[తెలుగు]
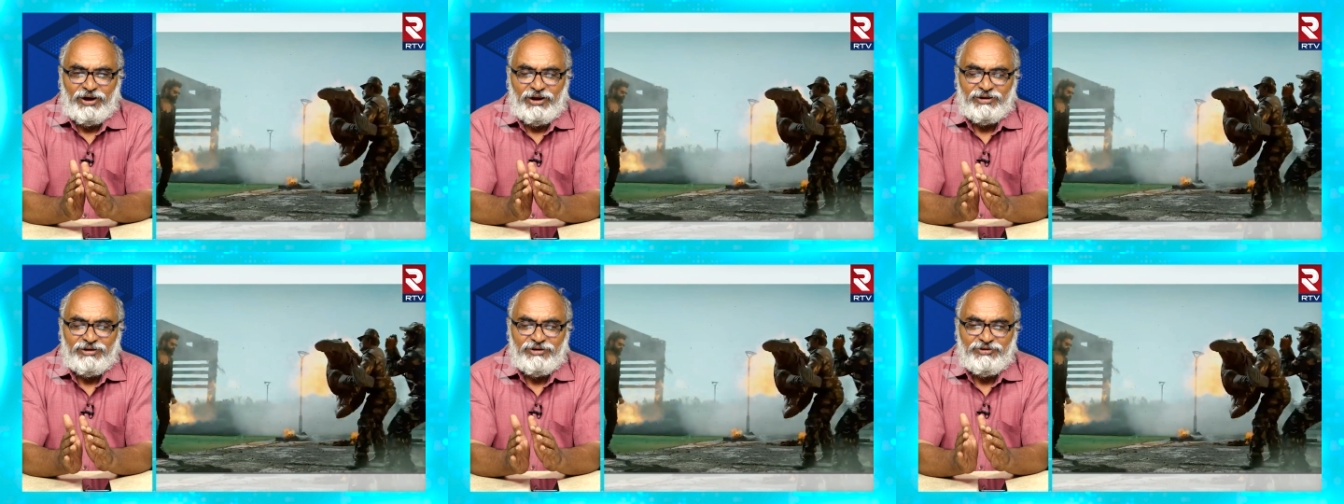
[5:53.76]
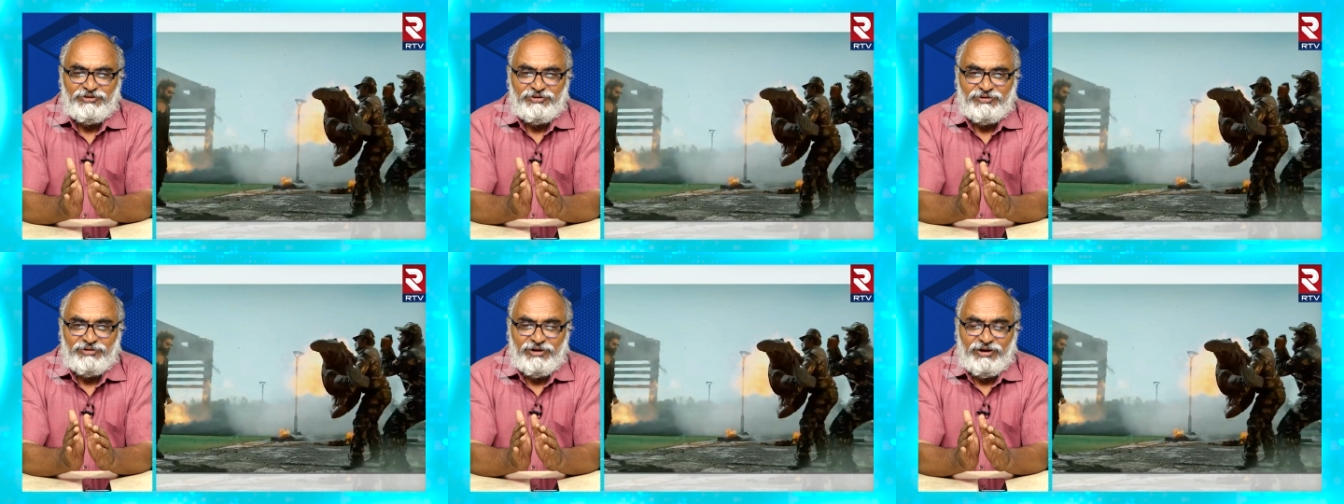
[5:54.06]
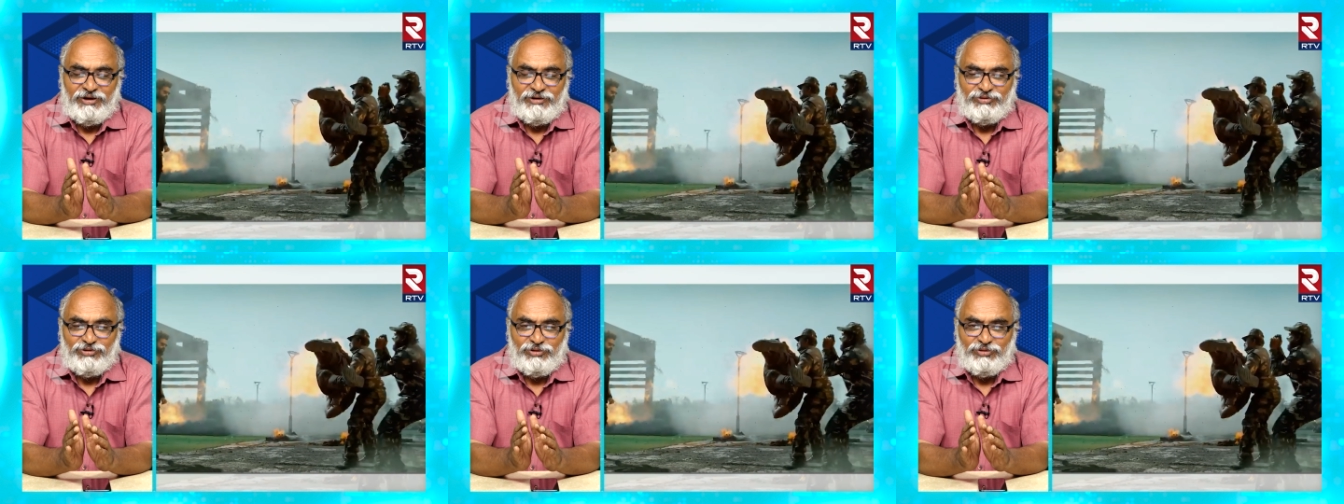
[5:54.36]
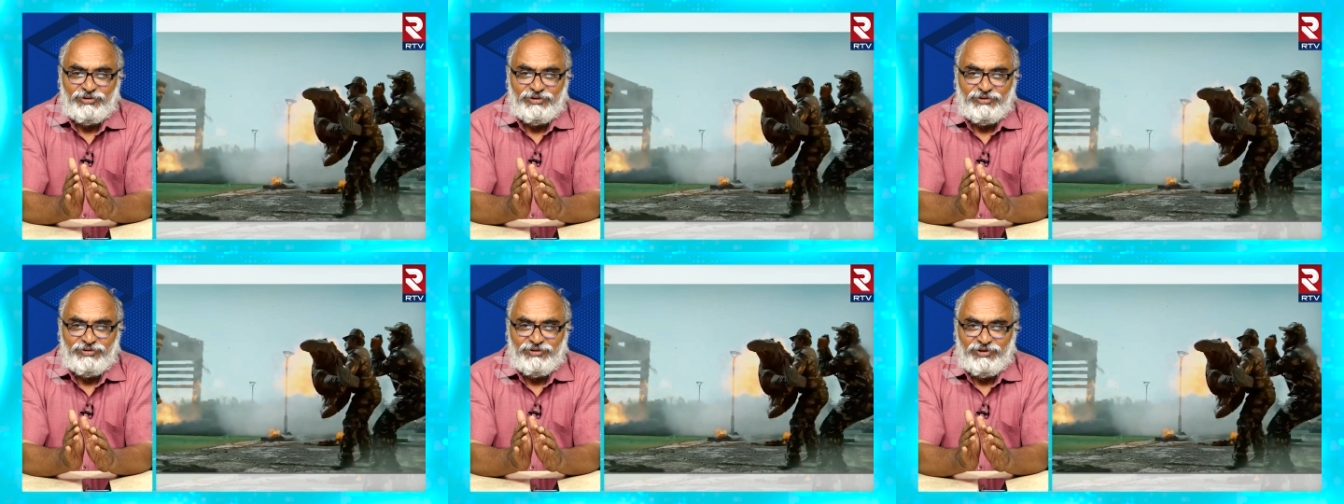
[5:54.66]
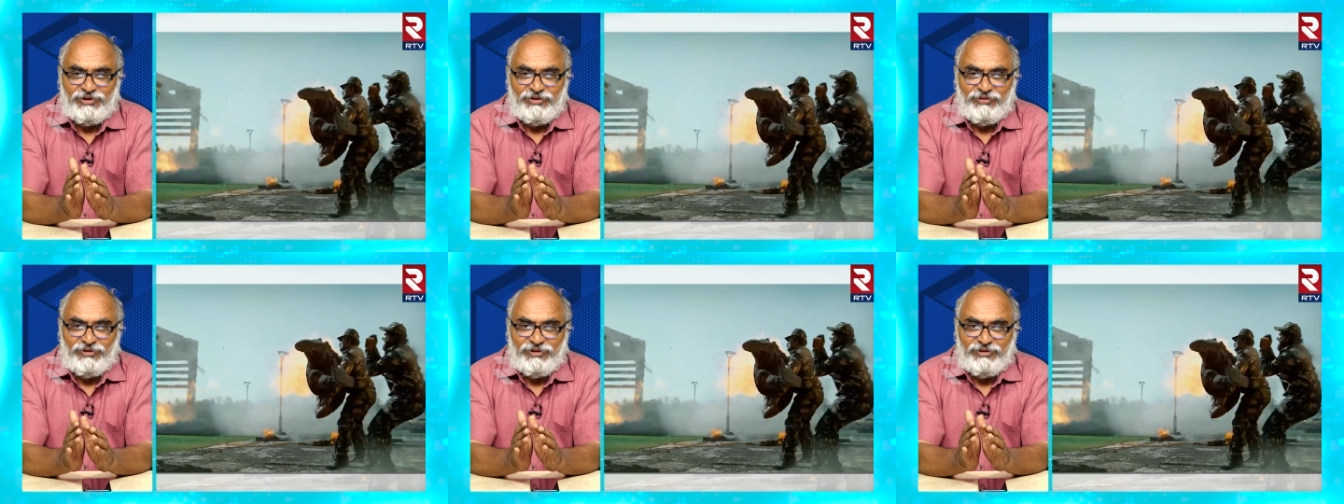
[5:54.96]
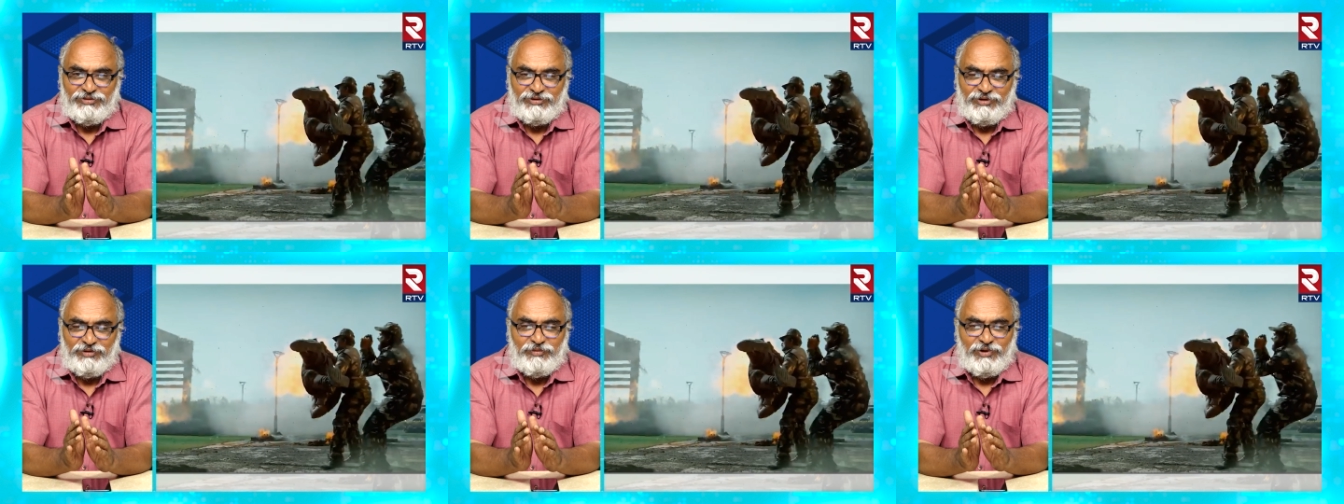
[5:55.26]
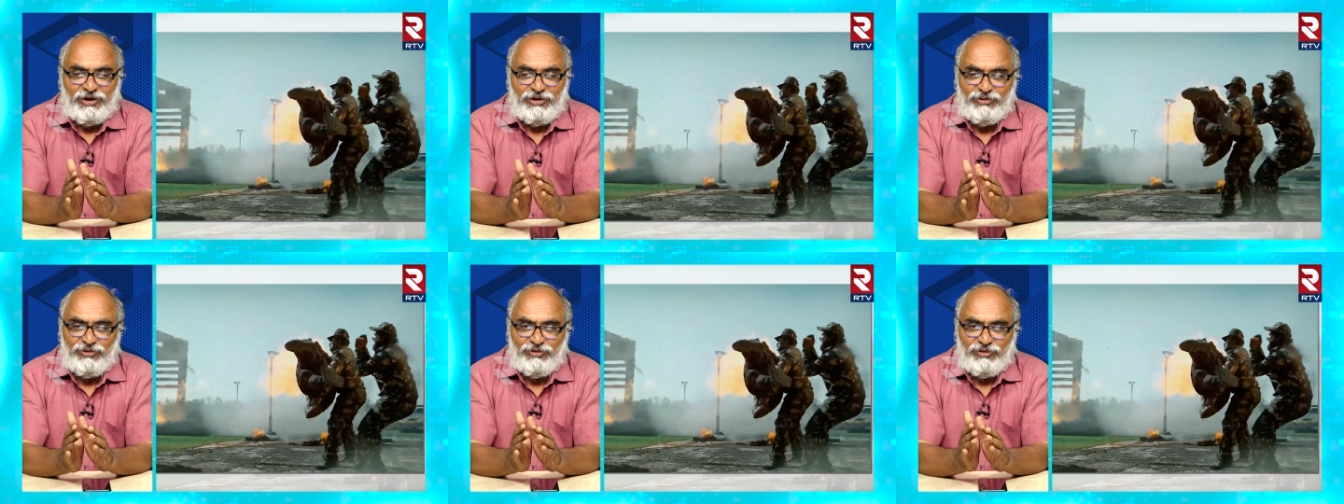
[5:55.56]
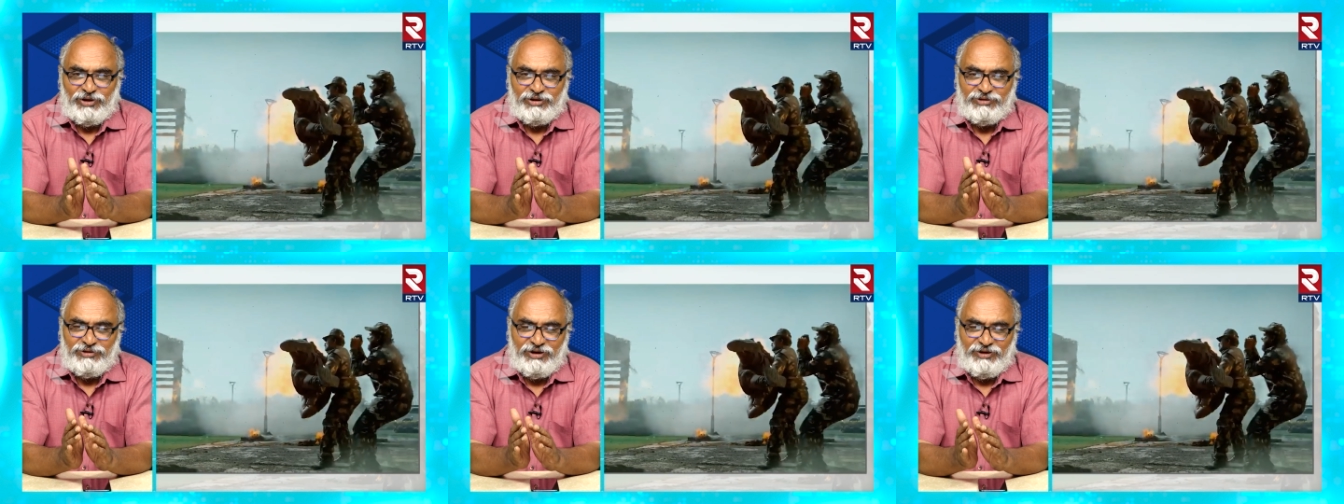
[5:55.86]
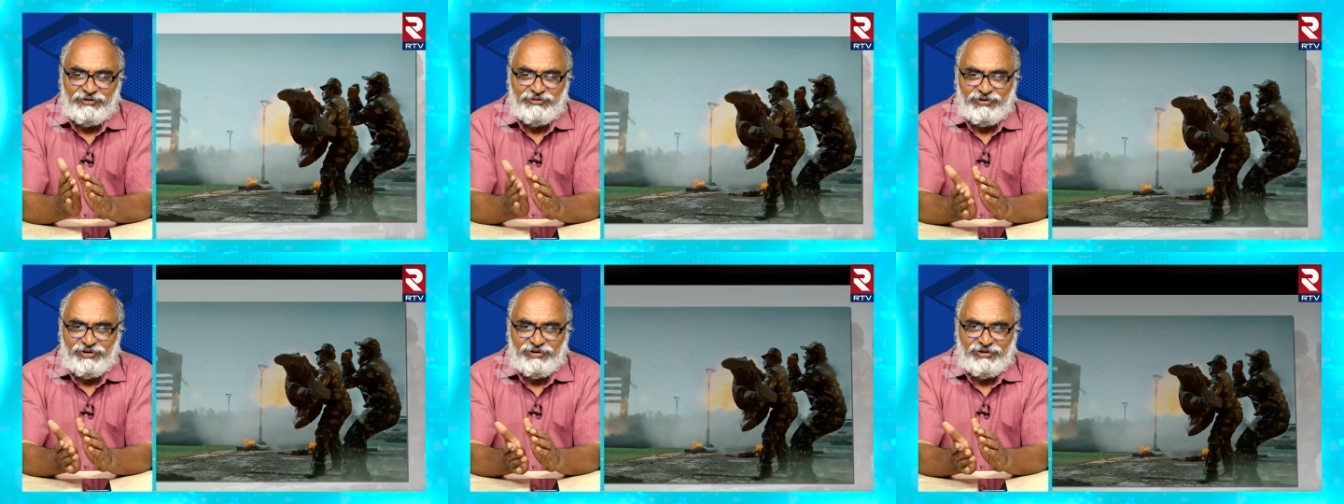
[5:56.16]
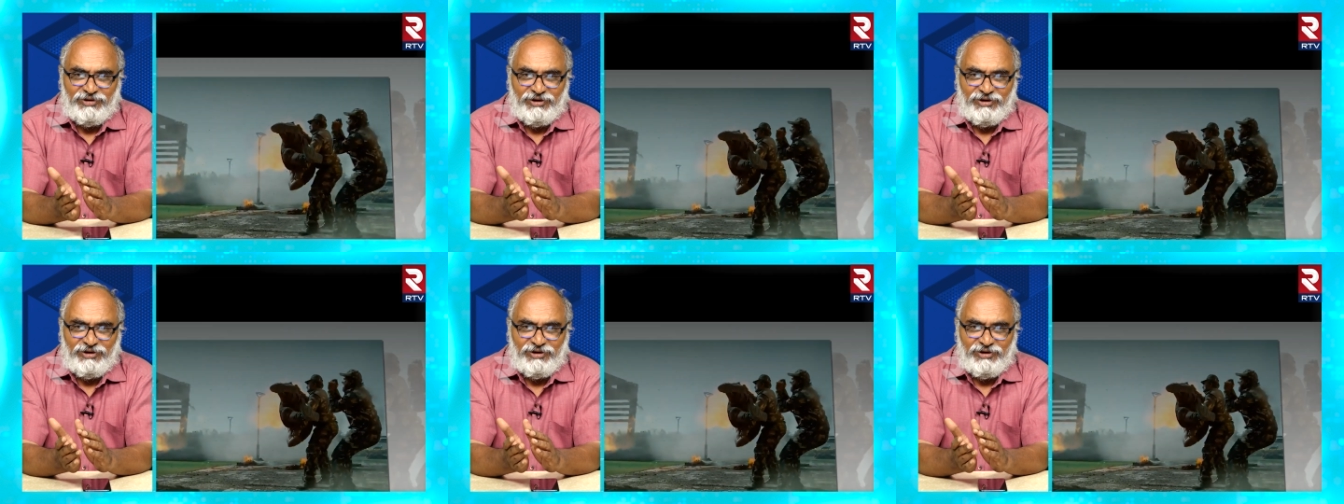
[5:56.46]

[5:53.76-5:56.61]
బాలకృష్ణ గారితో తీసినటువంటి సినిమాల్లో అది లెజెండ్